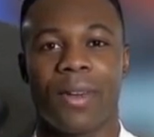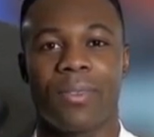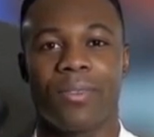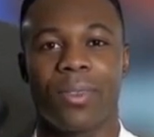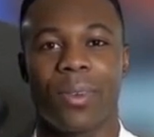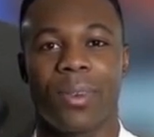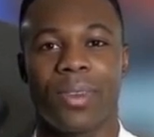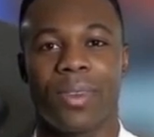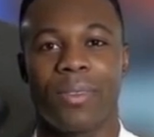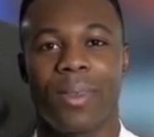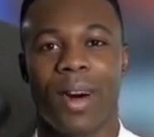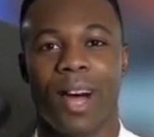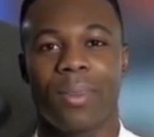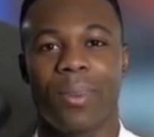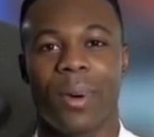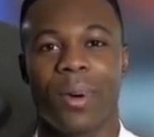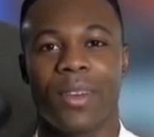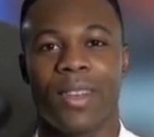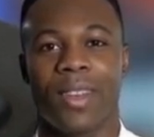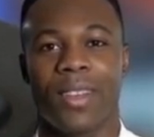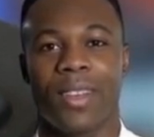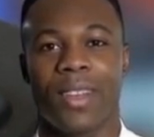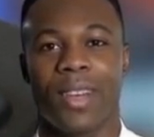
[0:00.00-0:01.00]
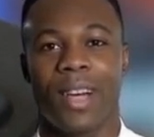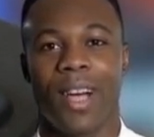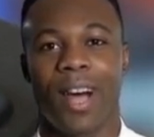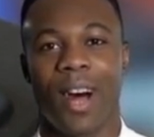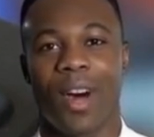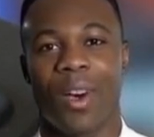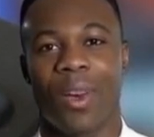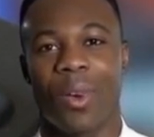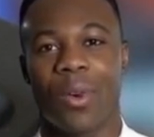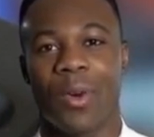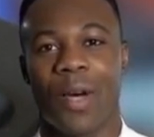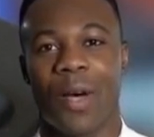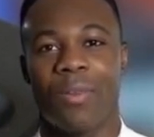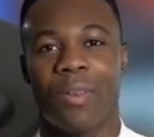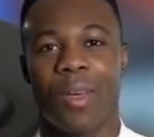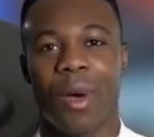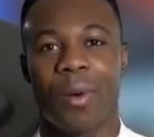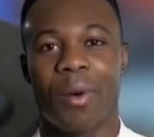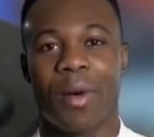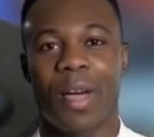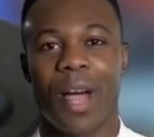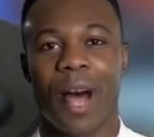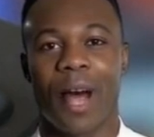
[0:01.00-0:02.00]
die Fußball-Bundesliga oder
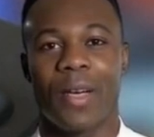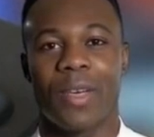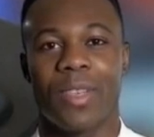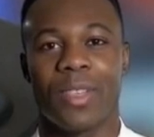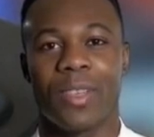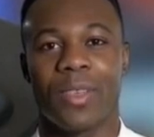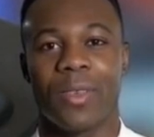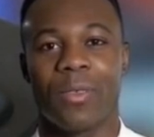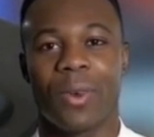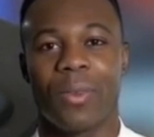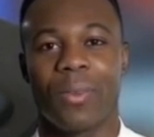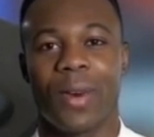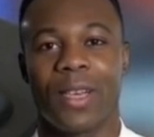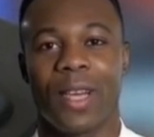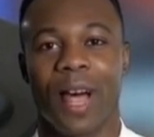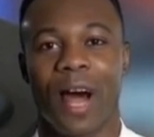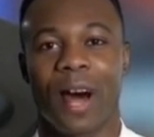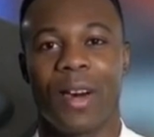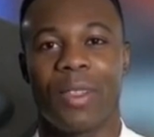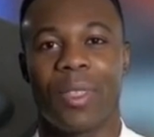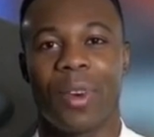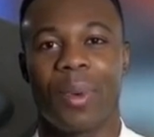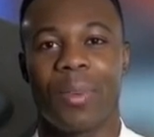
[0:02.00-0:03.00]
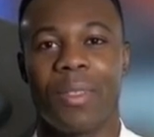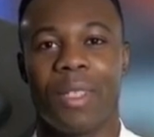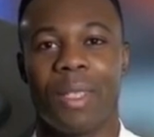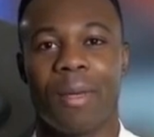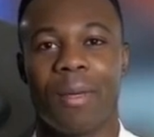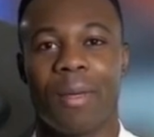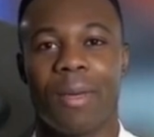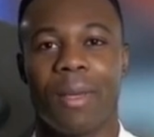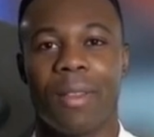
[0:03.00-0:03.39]
Formel-1-Übertragung.